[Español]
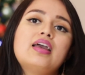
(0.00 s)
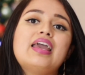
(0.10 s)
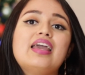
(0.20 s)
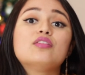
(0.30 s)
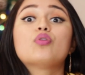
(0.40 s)

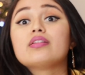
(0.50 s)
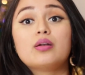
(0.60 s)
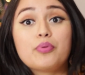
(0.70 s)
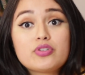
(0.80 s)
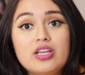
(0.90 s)
eh, durante
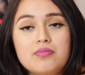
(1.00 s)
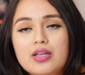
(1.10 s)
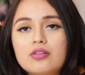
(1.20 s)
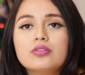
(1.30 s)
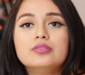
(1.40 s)
el
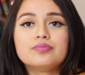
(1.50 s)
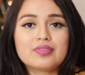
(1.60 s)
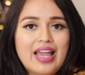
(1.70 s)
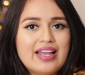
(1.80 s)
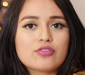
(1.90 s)
procedimiento.
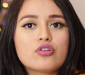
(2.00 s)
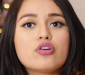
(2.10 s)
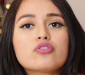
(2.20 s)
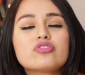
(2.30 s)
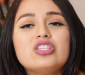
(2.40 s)
Esto
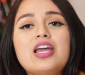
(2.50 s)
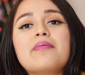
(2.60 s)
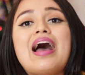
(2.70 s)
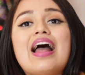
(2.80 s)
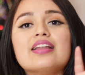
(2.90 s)
nos
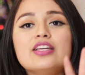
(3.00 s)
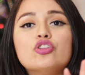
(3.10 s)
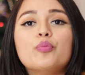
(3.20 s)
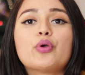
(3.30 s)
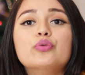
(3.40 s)
lleva al
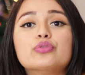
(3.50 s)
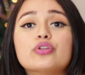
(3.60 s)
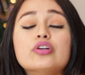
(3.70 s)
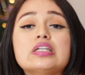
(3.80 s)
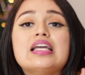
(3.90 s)
quinto
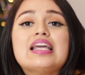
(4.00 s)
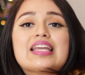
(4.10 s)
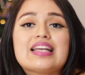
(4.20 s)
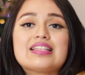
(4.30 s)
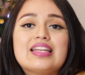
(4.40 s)
producto
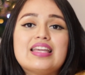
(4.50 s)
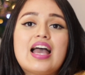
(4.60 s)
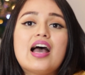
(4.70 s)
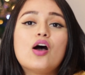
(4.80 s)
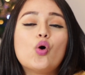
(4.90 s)
que
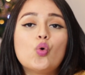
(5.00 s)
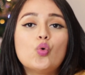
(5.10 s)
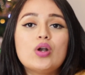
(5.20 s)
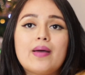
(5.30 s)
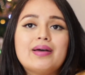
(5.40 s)
sería
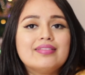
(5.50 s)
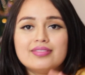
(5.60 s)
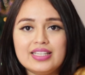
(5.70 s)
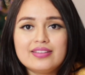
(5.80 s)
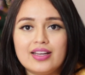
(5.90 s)
una
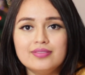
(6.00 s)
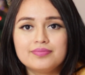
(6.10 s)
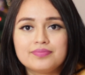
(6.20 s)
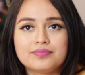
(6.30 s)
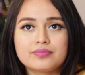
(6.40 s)
mantita.
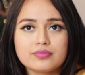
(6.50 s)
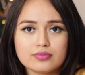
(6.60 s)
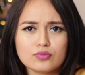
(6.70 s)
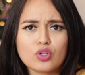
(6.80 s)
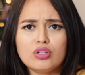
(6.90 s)

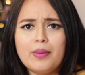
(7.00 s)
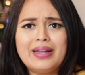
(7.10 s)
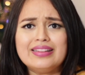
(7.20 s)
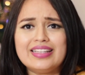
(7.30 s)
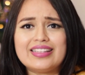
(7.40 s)
Una
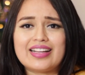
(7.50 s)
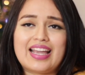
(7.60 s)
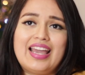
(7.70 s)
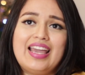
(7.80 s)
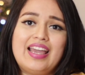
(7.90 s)
mantita
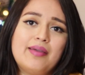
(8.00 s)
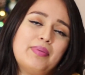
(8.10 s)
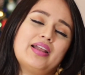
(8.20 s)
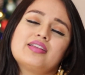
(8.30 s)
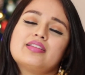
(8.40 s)
que
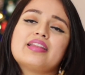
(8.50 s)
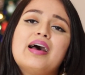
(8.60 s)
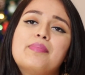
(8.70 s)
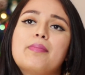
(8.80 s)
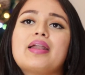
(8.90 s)
para que se
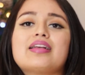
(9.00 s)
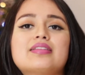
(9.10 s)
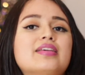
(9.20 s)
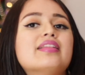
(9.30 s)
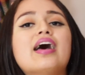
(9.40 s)
tape, para que se
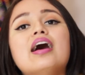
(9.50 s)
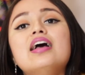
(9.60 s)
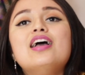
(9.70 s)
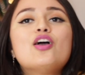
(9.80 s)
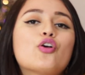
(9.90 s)
sienta
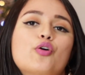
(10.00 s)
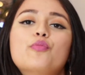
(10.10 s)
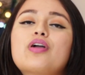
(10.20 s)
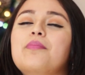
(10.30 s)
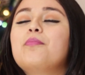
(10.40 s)

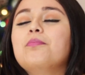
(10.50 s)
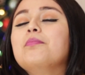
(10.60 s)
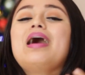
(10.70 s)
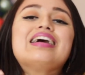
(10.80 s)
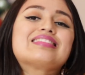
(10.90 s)
como que
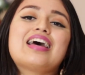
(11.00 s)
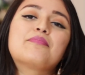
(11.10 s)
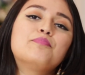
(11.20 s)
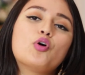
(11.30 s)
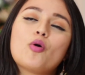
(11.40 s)
va a estar
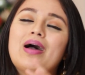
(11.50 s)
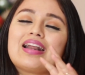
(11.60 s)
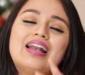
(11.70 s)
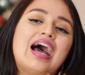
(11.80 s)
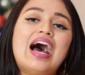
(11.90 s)
un poco más
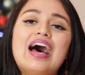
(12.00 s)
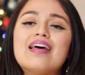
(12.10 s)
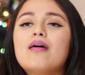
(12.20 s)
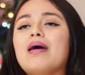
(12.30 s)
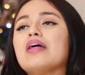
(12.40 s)

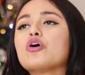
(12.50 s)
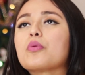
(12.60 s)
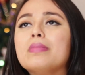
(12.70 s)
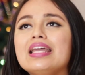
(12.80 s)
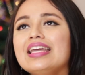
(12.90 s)
relajada, va a
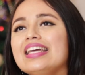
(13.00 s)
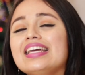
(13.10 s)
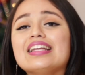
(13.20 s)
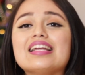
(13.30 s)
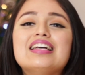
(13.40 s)

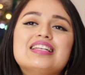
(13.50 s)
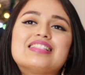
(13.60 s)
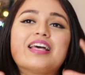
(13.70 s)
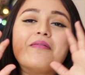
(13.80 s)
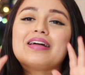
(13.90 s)
dormir,
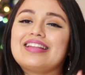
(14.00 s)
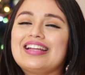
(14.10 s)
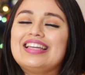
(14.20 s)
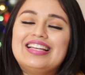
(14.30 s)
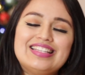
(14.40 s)
se va a
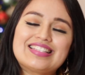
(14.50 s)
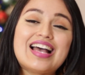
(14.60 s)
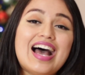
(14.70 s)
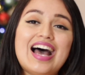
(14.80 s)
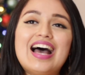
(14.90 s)

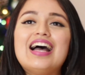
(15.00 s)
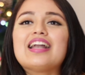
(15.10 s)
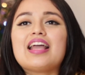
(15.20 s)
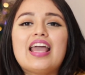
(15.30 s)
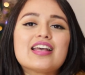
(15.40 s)

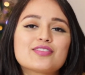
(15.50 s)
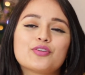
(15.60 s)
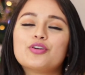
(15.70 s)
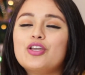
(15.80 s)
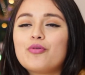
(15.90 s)
tranquilizar,
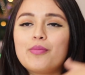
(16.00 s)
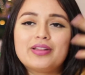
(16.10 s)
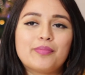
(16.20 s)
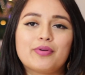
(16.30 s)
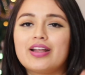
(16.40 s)
eso, y
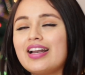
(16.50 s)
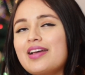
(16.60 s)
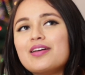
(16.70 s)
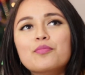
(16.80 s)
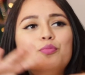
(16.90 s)
obviamente
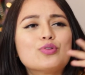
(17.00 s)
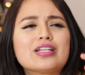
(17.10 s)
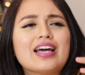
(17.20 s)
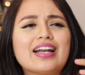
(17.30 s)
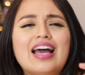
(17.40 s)
ponerle
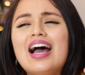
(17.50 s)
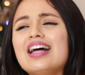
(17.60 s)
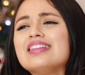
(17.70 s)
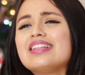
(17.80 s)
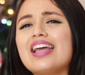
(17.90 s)
música
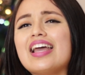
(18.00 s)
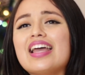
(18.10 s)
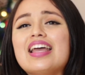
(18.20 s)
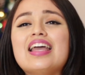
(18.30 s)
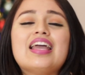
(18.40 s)
relajante,